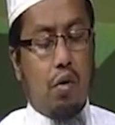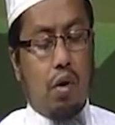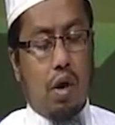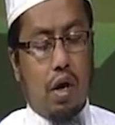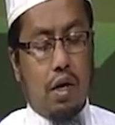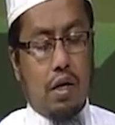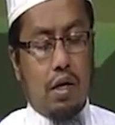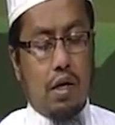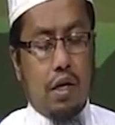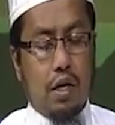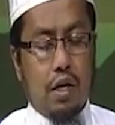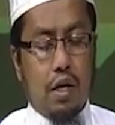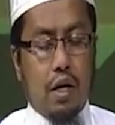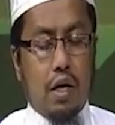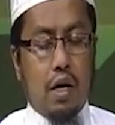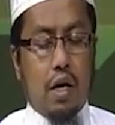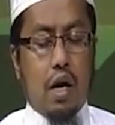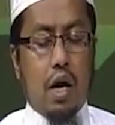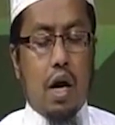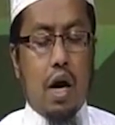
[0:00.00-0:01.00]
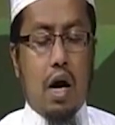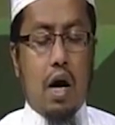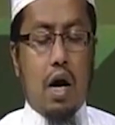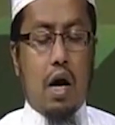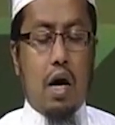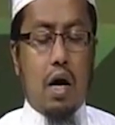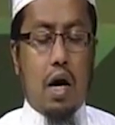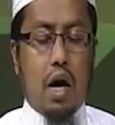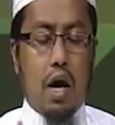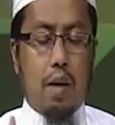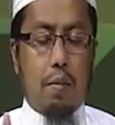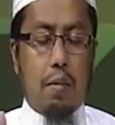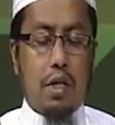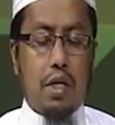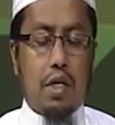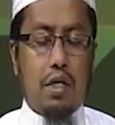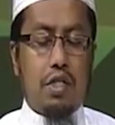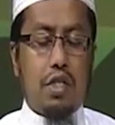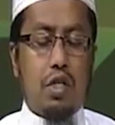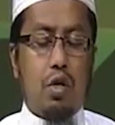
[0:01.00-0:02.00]
করা
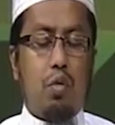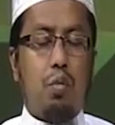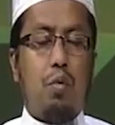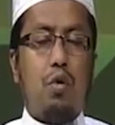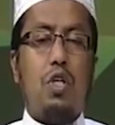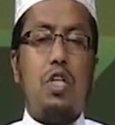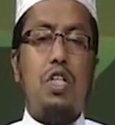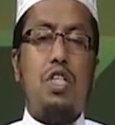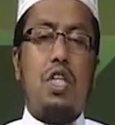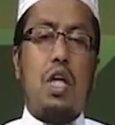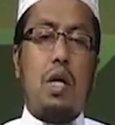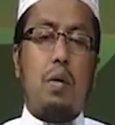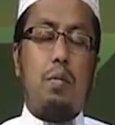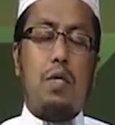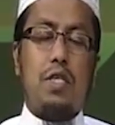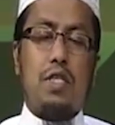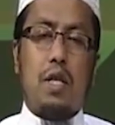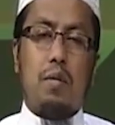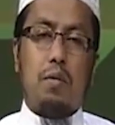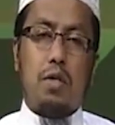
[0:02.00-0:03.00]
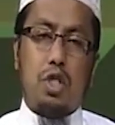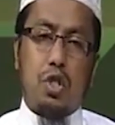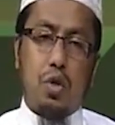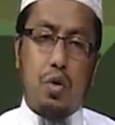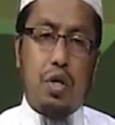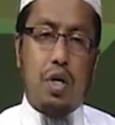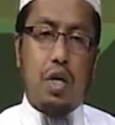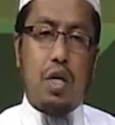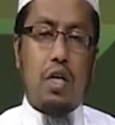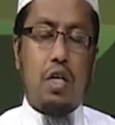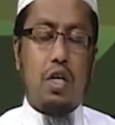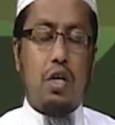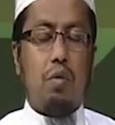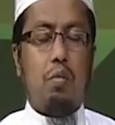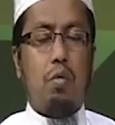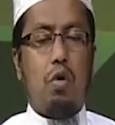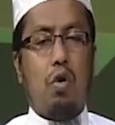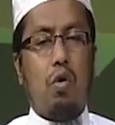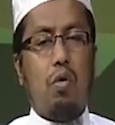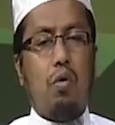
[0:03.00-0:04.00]
আমাদের যেটা উপদেশ থাকবে ইসলামের শরিয়ার নিয়ম
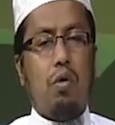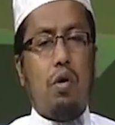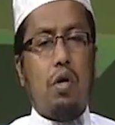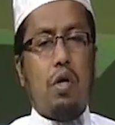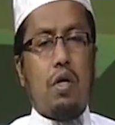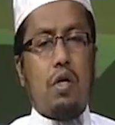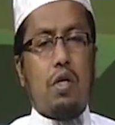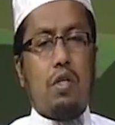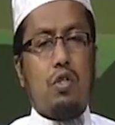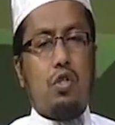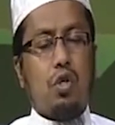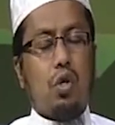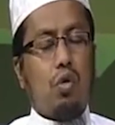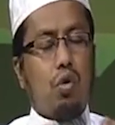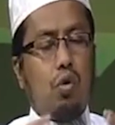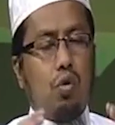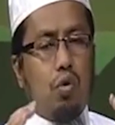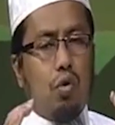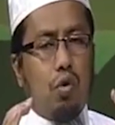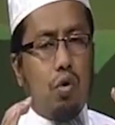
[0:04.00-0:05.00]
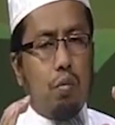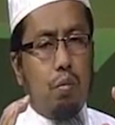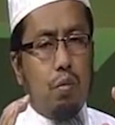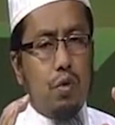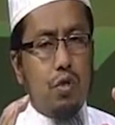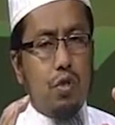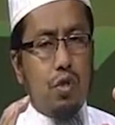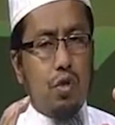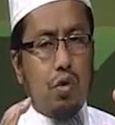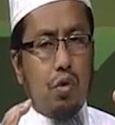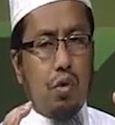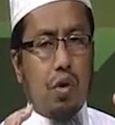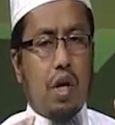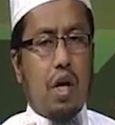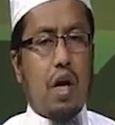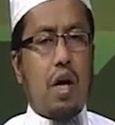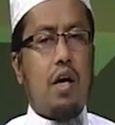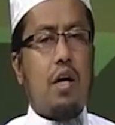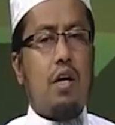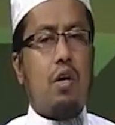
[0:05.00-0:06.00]
হলো যতক্ষণ পর্যন্ত
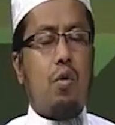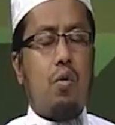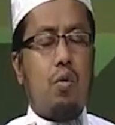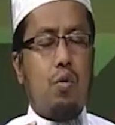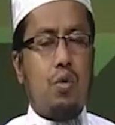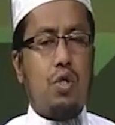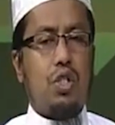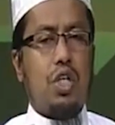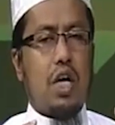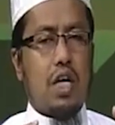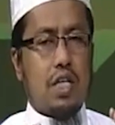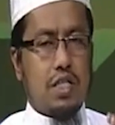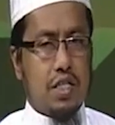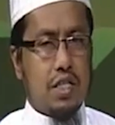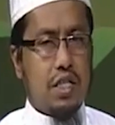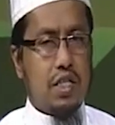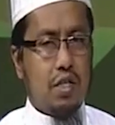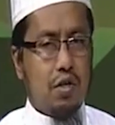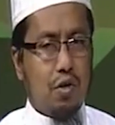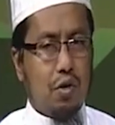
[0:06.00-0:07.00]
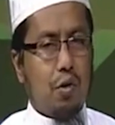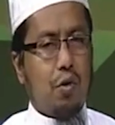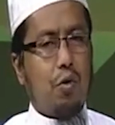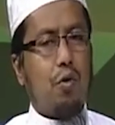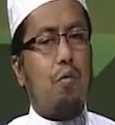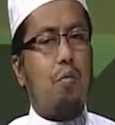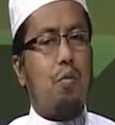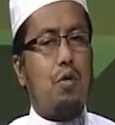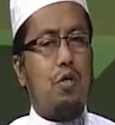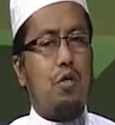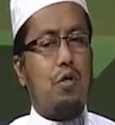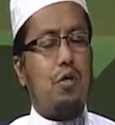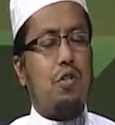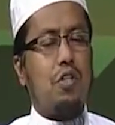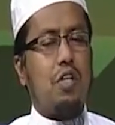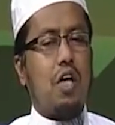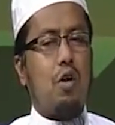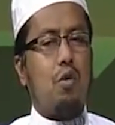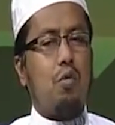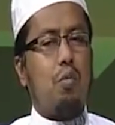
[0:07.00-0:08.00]
জ্ঞান হুঁশ আছে ততক্ষণ পর্যন্ত
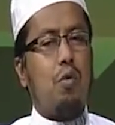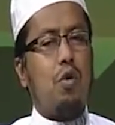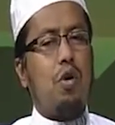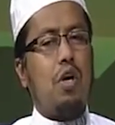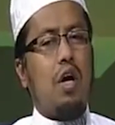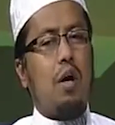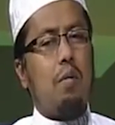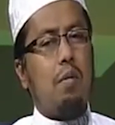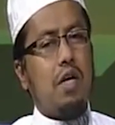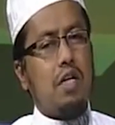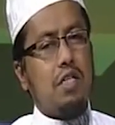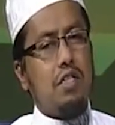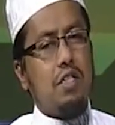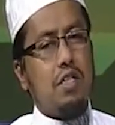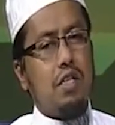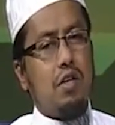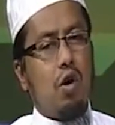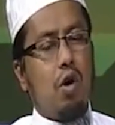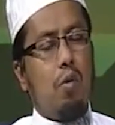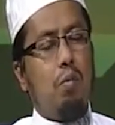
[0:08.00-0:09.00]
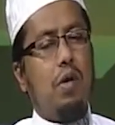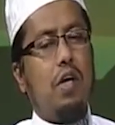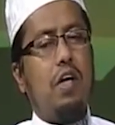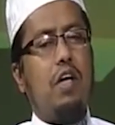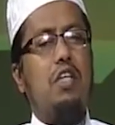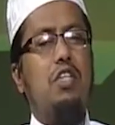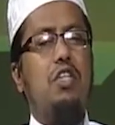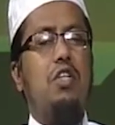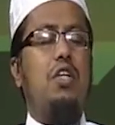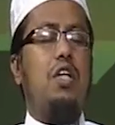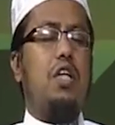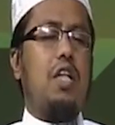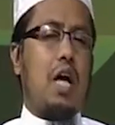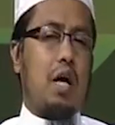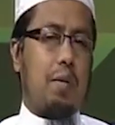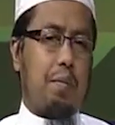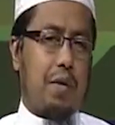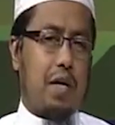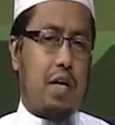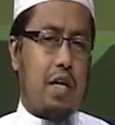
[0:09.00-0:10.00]
তার উপর নামাজের অব্লিগেশনটা
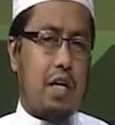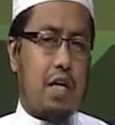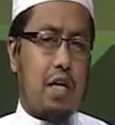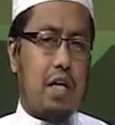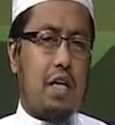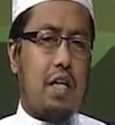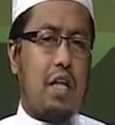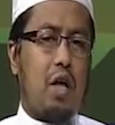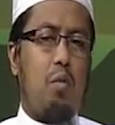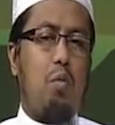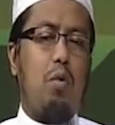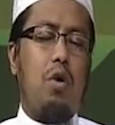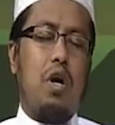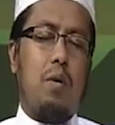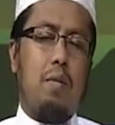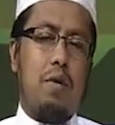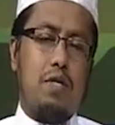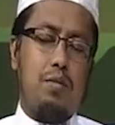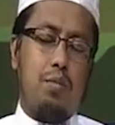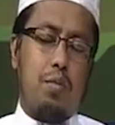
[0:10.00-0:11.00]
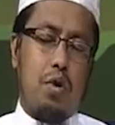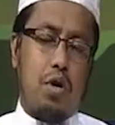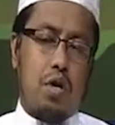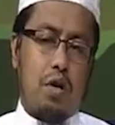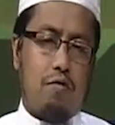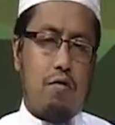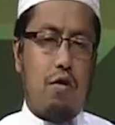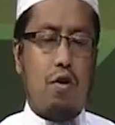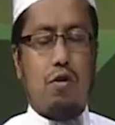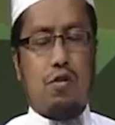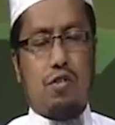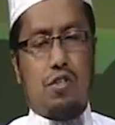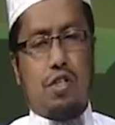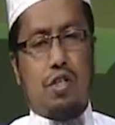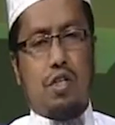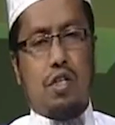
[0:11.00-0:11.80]
থাকবে তার উপর নামাজ পড়াটা ফরজ